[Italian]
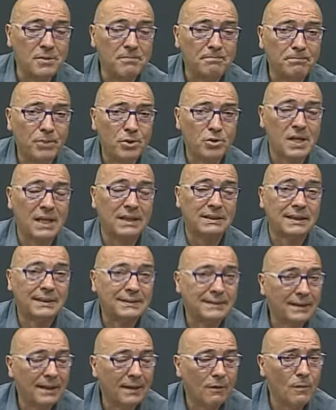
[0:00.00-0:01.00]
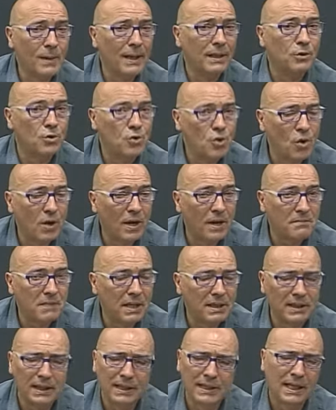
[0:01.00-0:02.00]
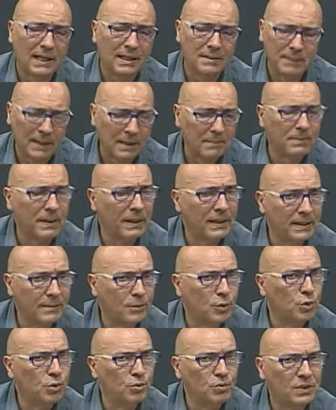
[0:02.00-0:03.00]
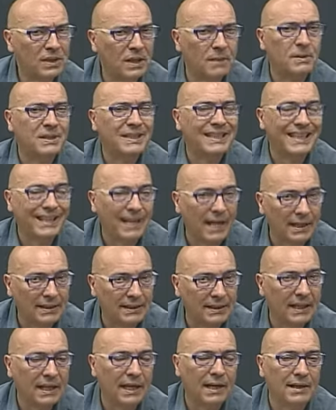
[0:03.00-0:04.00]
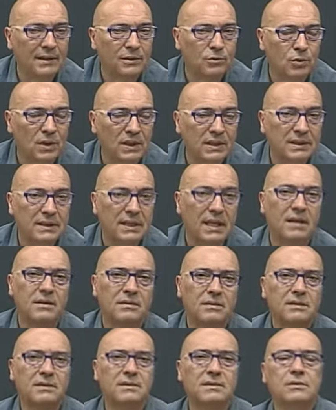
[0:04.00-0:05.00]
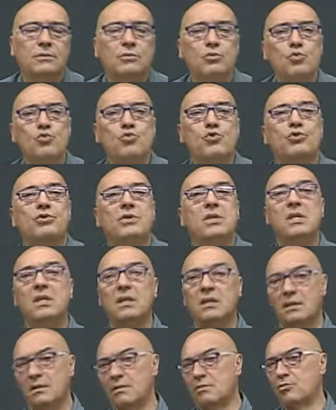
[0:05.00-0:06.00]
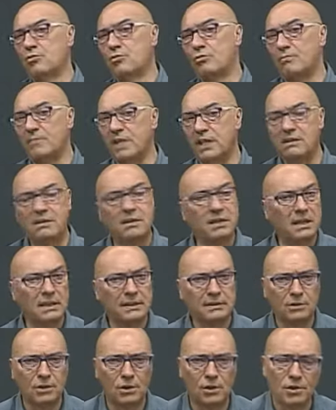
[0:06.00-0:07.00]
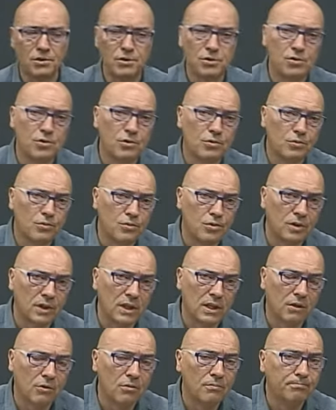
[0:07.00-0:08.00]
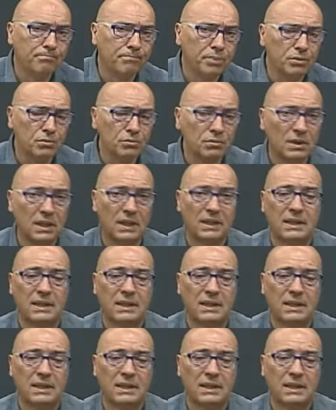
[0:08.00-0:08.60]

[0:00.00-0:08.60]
posate il telecomando, non cambiate canale, perché parleremo di un tema di grande attualità. Eh, l'uso di strumenti elettronici, l'uso dei computer,